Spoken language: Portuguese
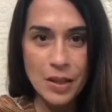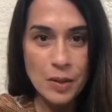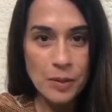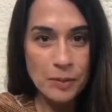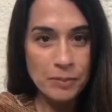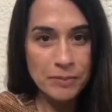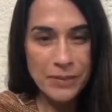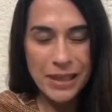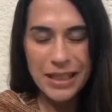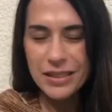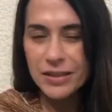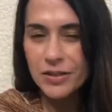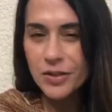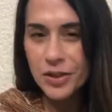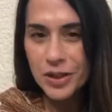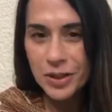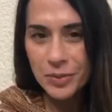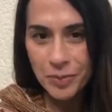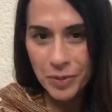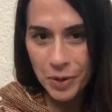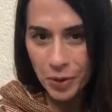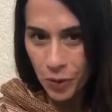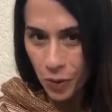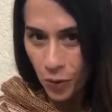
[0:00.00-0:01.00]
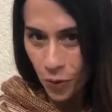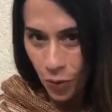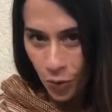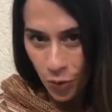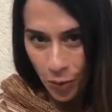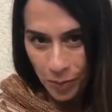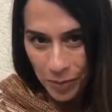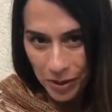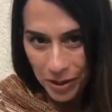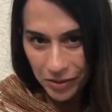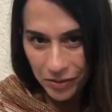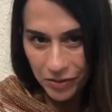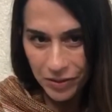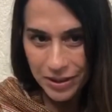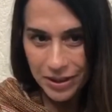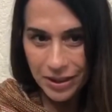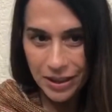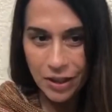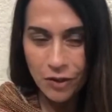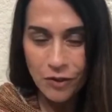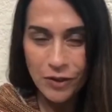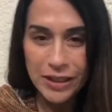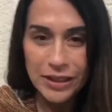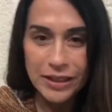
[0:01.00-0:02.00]
Mas não se preocupe que você
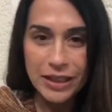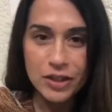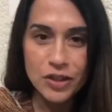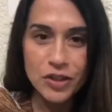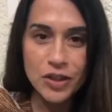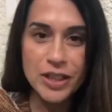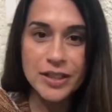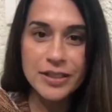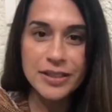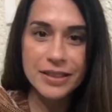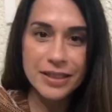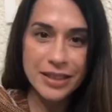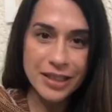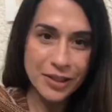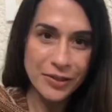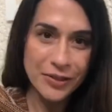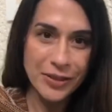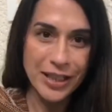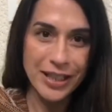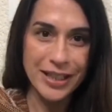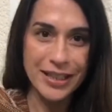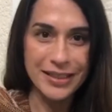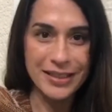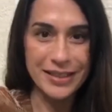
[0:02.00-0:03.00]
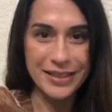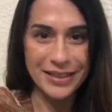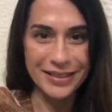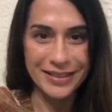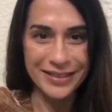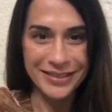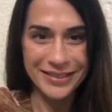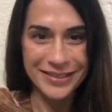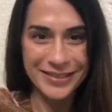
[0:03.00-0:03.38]
não vai estar tá sozinho nessa.